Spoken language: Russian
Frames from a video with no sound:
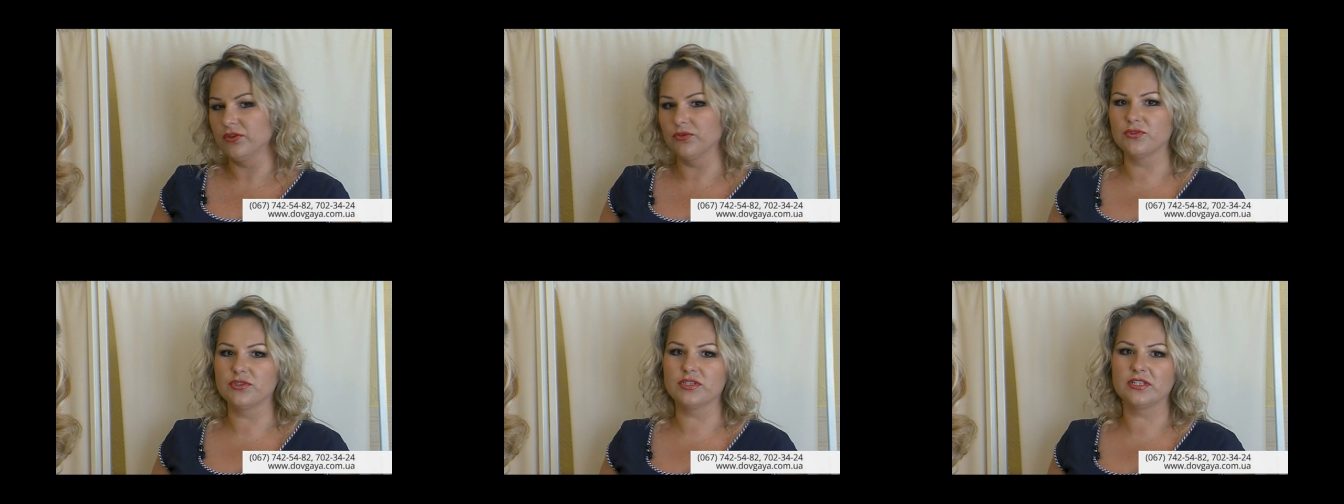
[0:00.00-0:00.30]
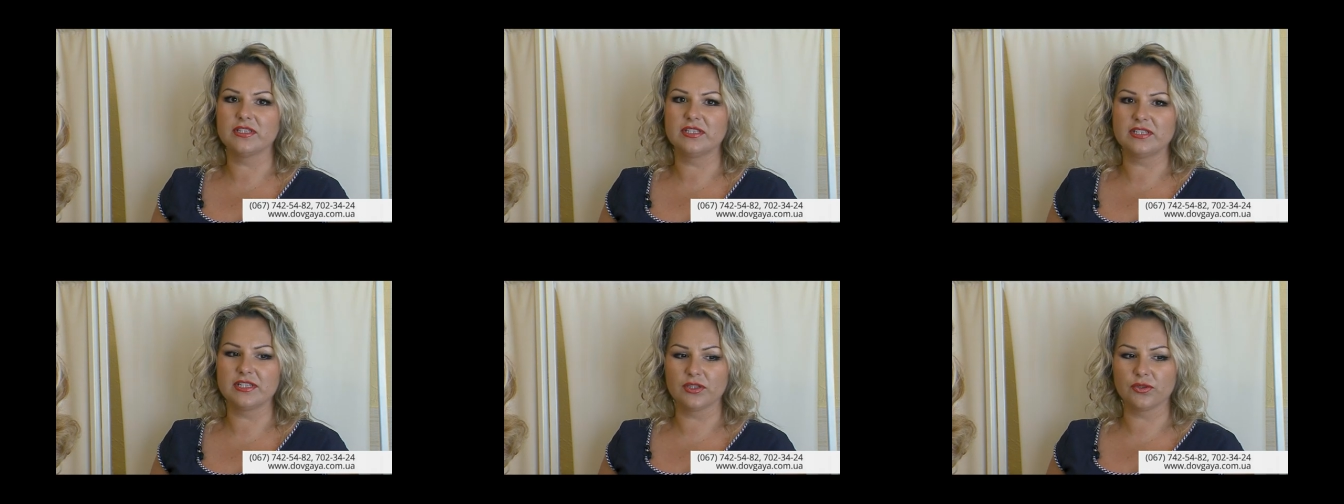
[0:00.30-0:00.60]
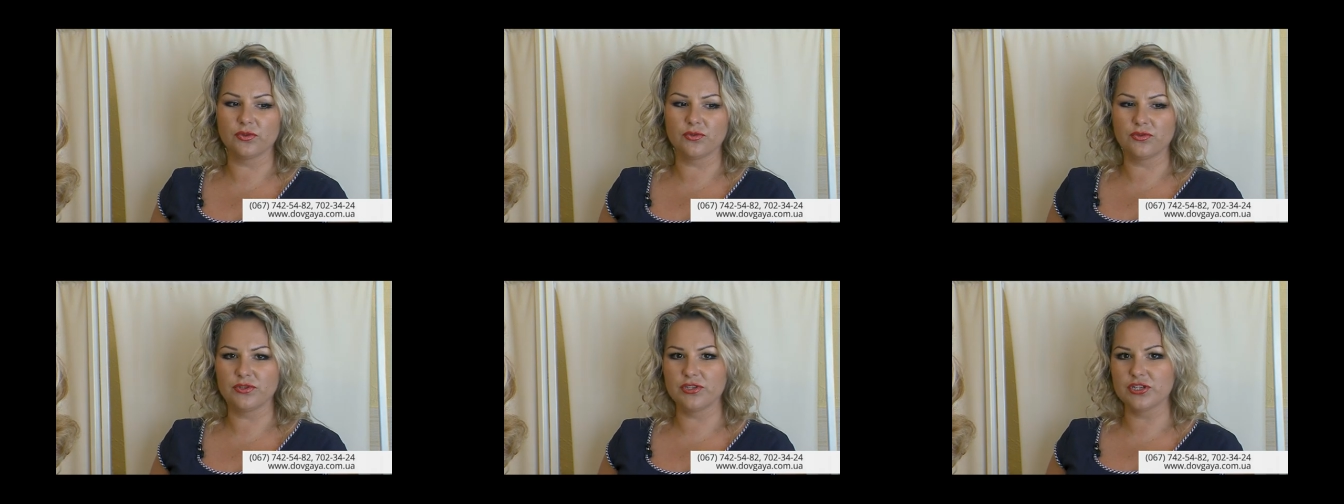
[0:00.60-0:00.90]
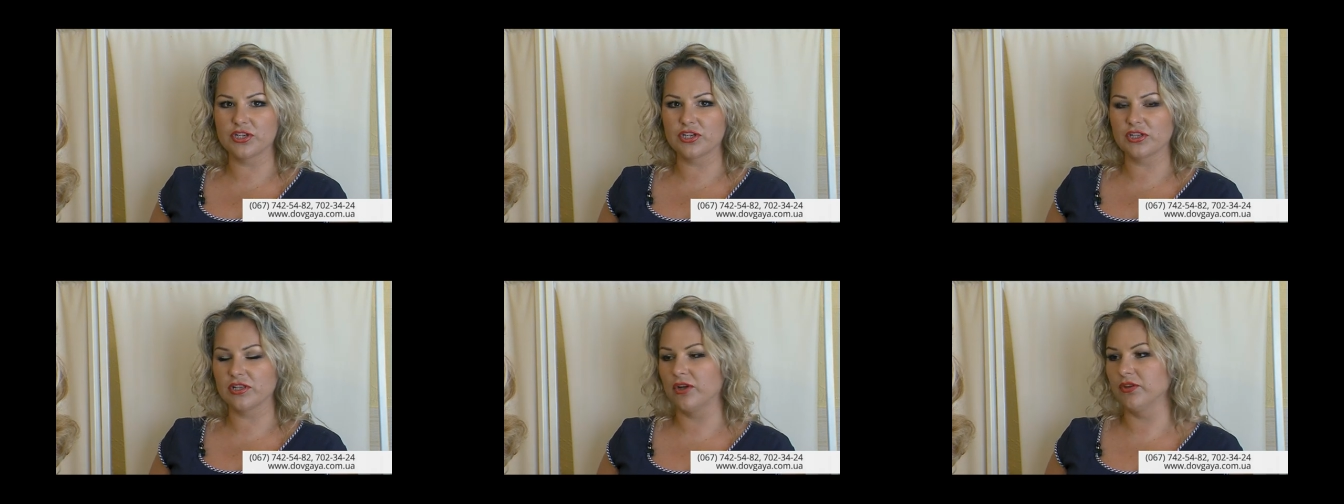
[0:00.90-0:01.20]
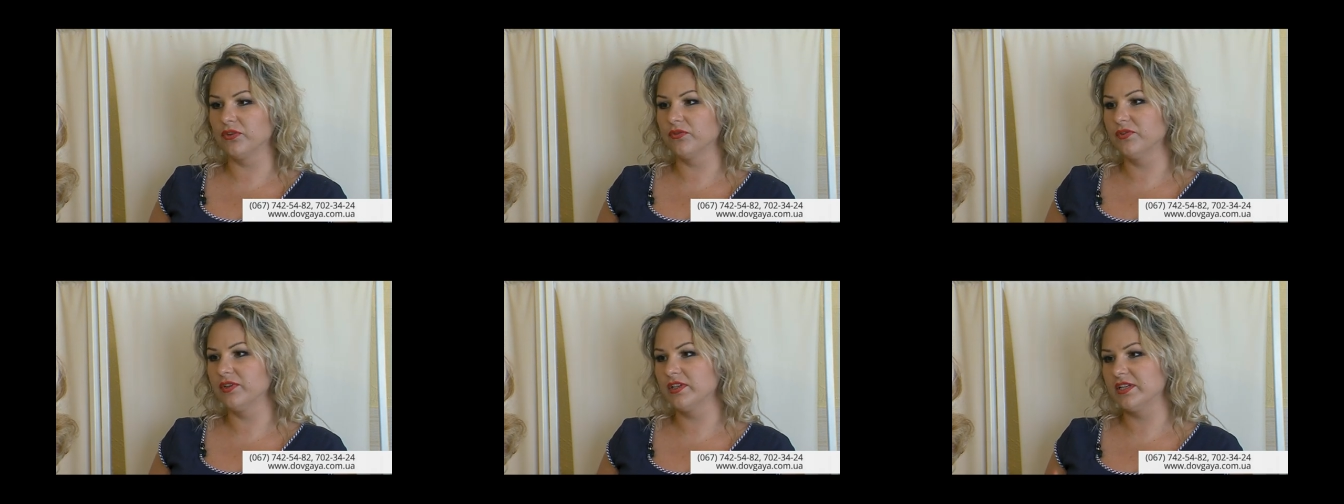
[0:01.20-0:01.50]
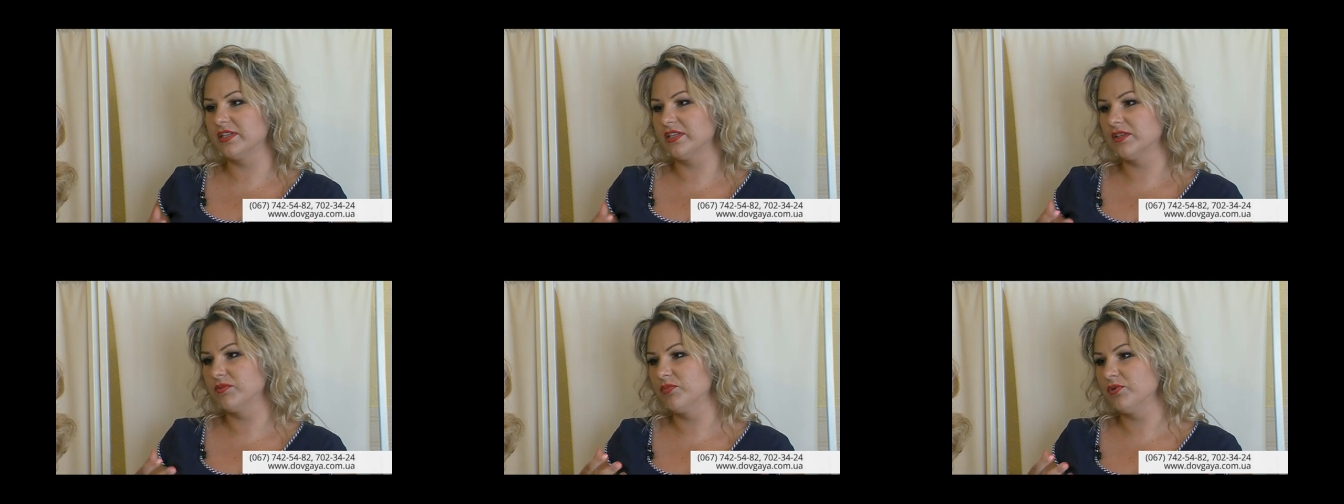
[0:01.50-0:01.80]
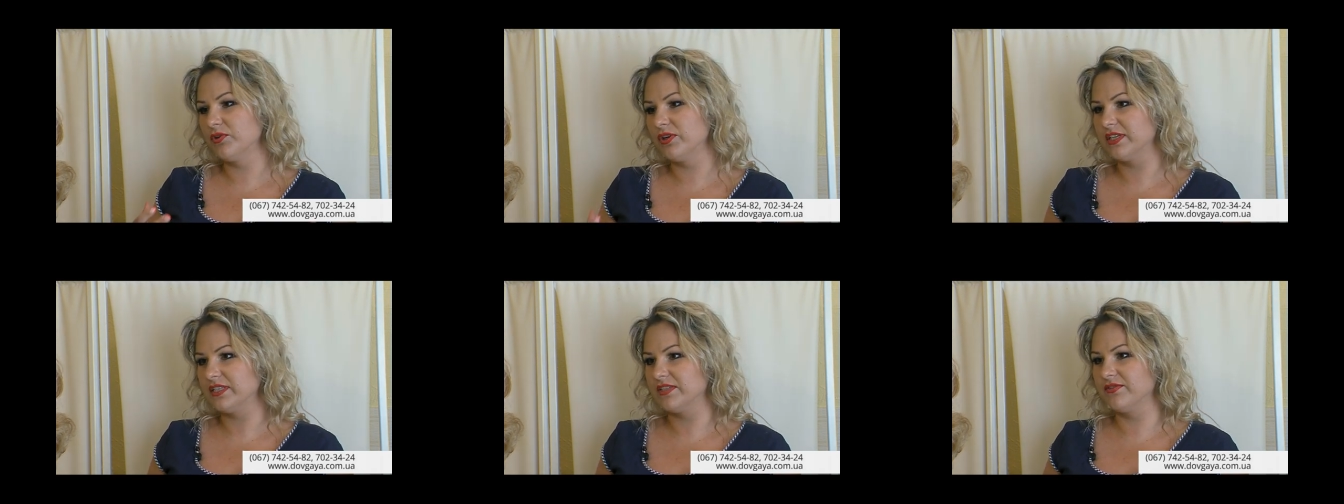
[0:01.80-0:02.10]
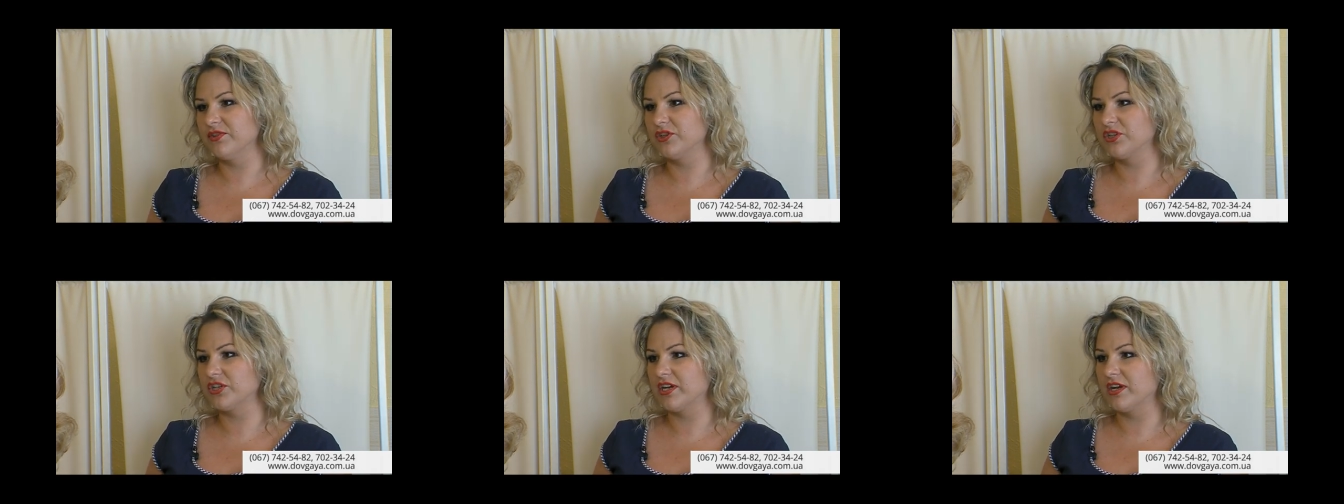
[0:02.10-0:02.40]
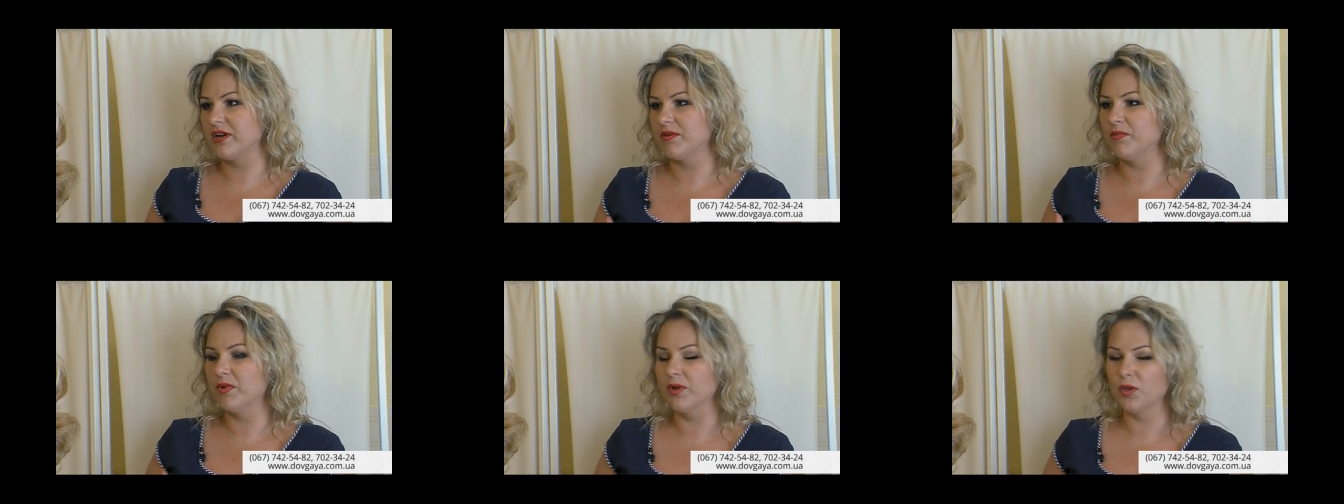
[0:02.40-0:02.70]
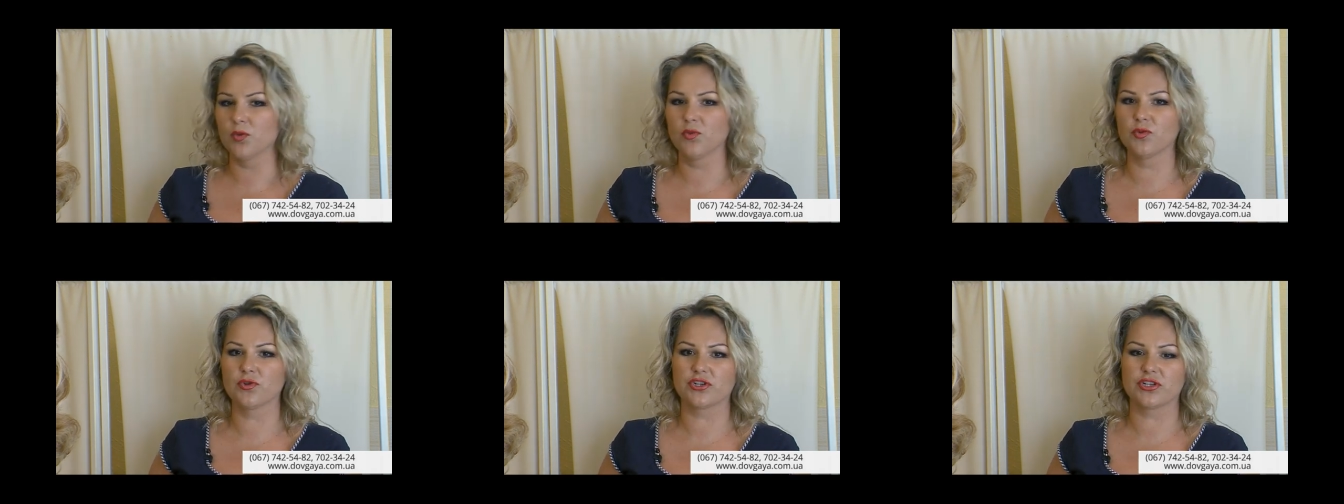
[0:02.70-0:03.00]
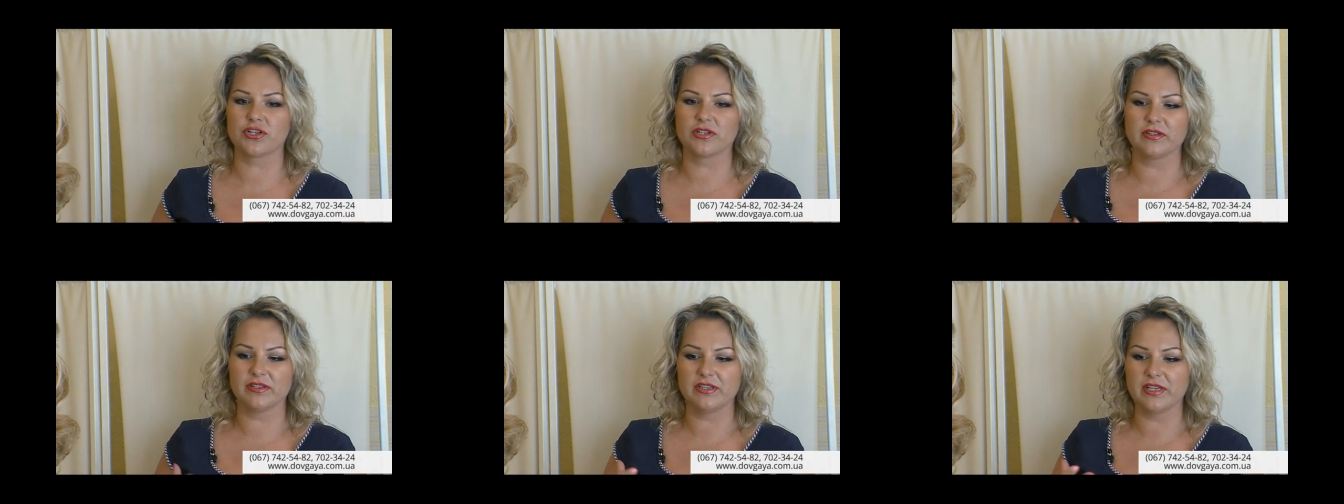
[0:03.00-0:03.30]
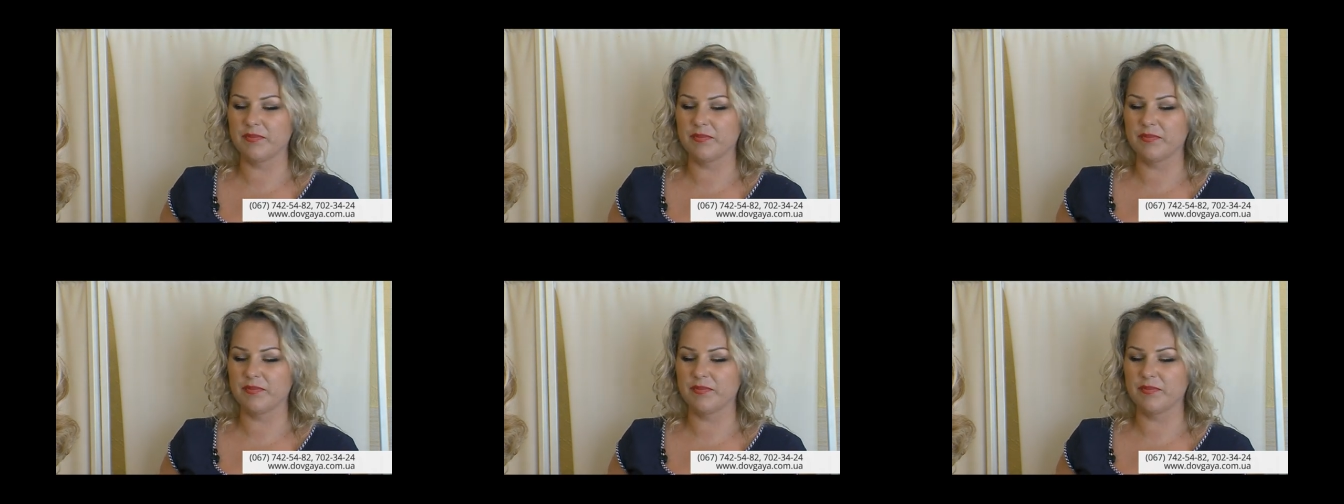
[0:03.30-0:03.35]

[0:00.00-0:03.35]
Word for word: То есть те, кто люди желают выглядеть более свежее, моложе,